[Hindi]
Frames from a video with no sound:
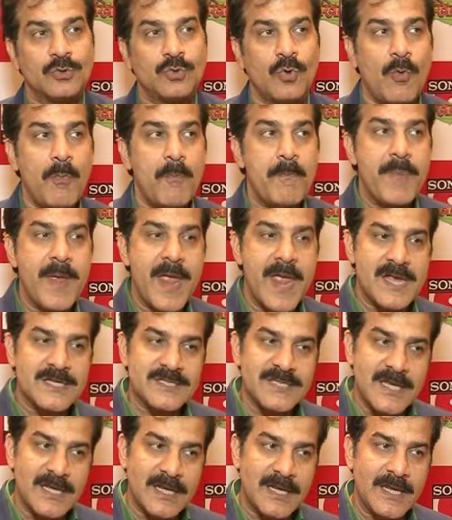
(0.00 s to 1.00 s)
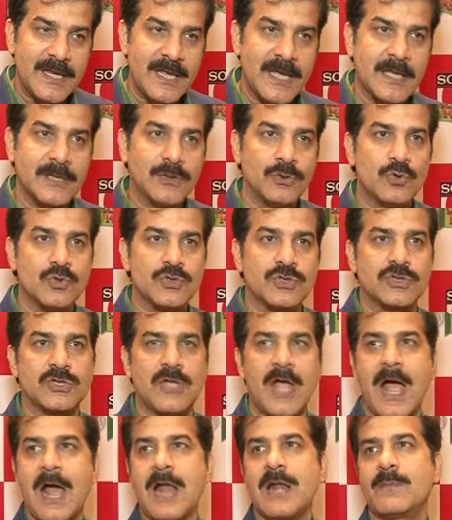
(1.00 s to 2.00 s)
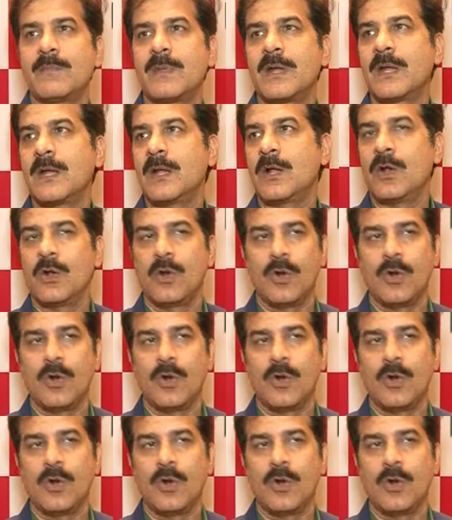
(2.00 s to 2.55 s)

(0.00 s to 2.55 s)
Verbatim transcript: तो बेसिकली हिंदुस्तान में